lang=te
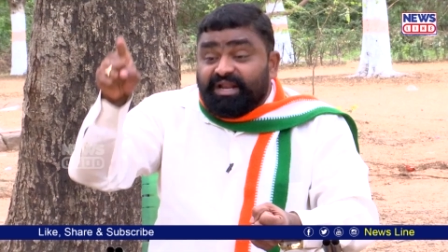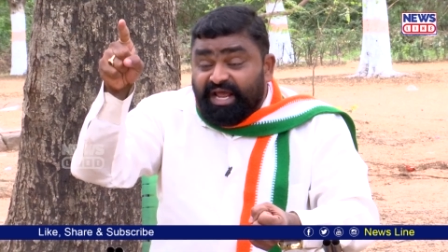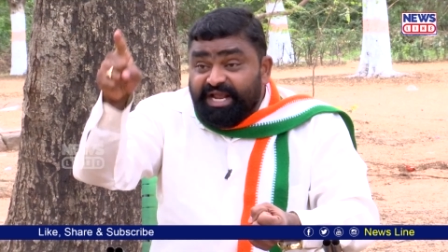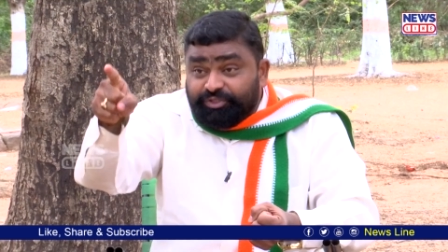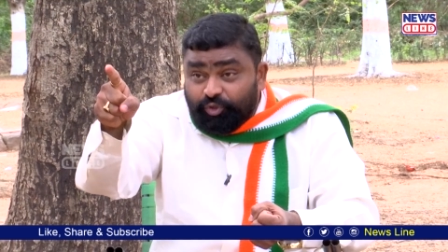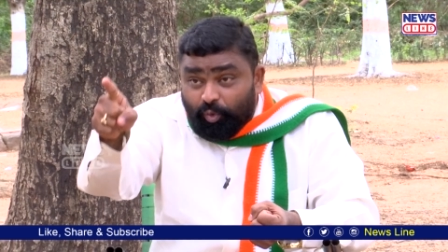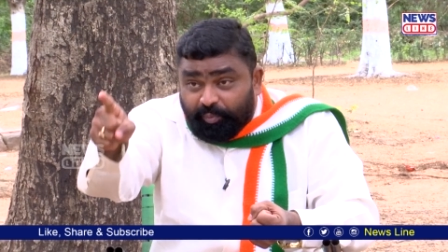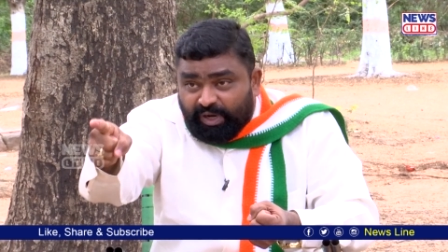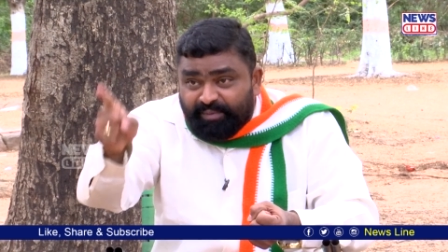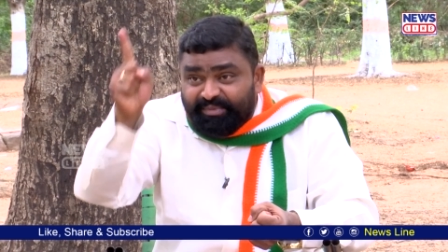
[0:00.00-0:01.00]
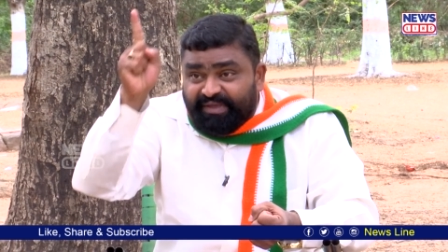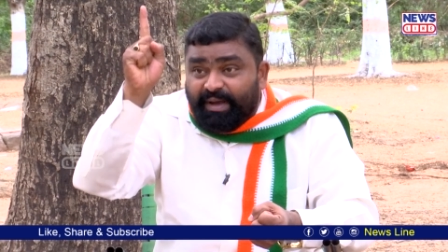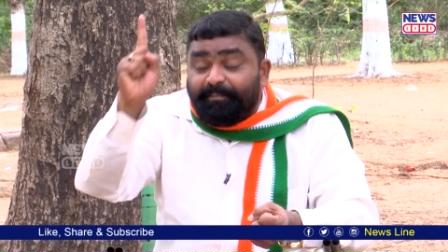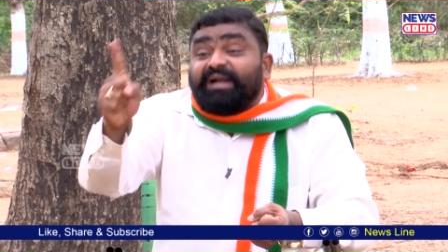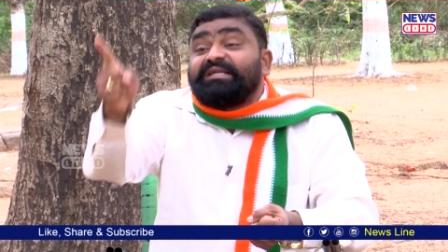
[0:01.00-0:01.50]
రైతుకు పొలం మీద
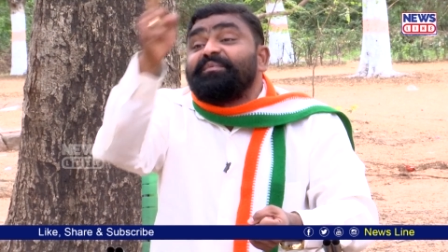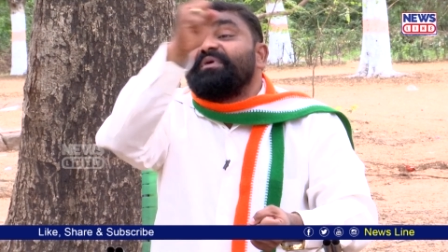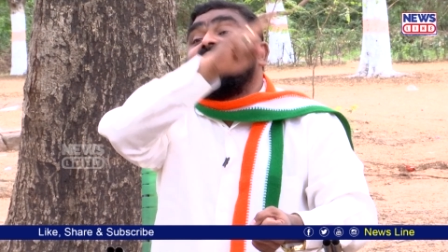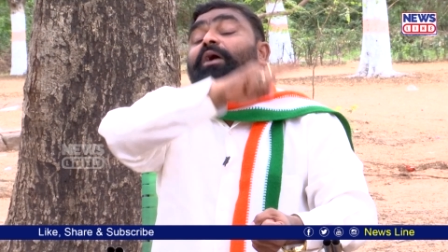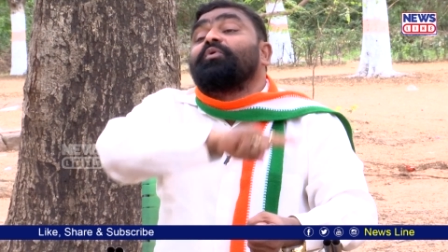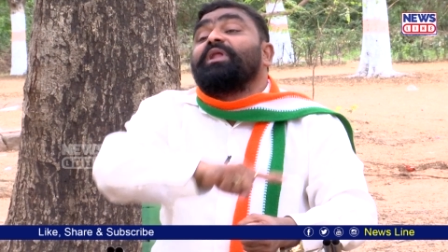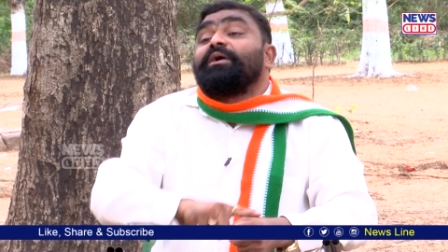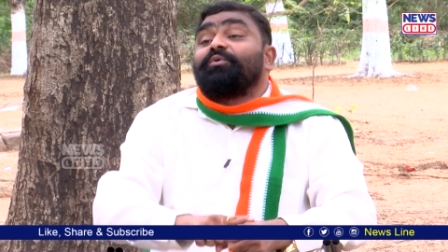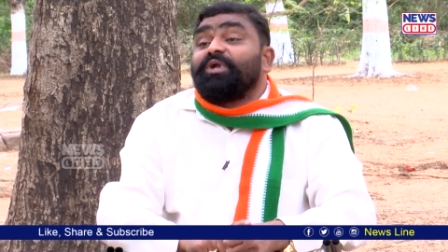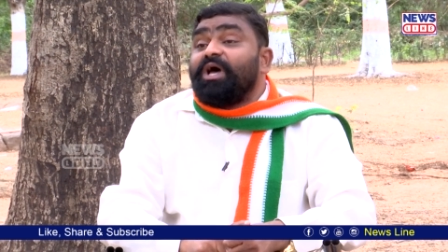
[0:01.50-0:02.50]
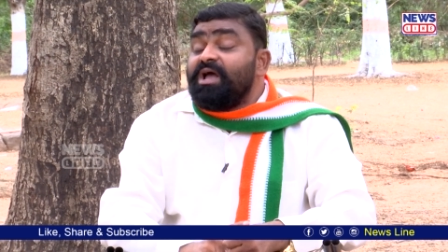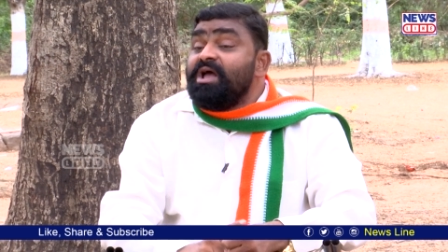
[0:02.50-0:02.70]
పంట మీద హక్కు లేకుండా